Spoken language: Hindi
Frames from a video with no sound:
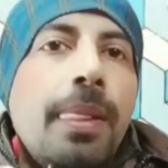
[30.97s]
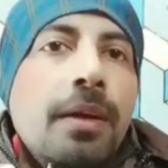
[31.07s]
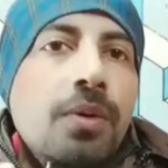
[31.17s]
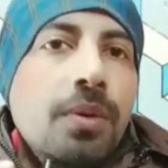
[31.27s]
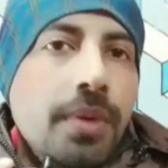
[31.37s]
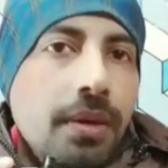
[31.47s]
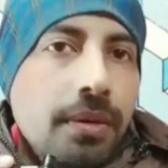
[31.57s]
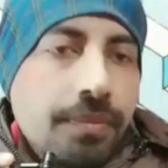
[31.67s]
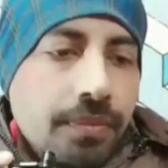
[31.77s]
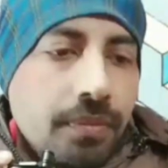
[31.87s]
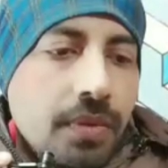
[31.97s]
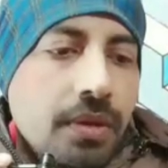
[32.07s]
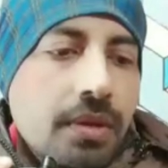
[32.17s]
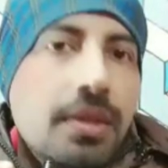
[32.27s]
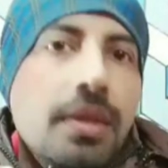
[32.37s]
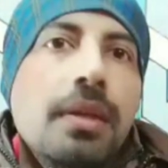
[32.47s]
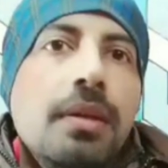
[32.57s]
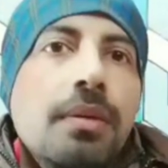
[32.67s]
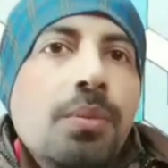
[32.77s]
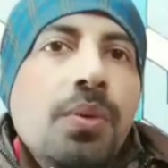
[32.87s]
को भी सीन
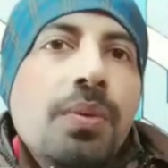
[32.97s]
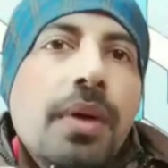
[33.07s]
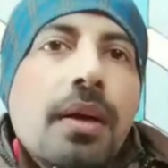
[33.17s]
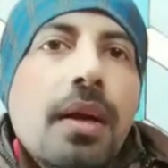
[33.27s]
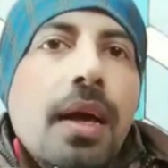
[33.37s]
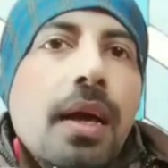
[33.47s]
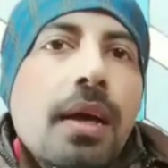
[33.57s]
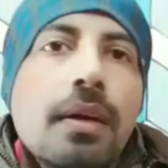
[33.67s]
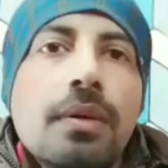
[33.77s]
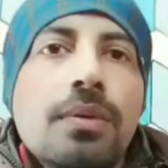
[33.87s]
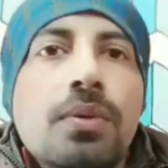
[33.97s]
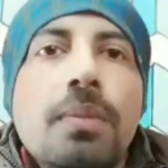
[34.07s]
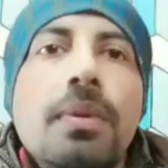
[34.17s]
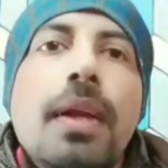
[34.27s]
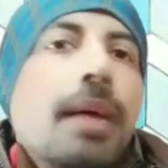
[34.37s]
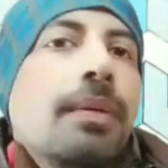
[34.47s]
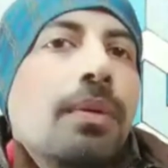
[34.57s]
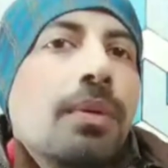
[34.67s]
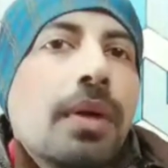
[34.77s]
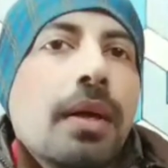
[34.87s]
मूव कर रहा है उसको भी लाइव
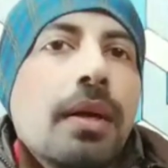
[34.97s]
लोग कह रहे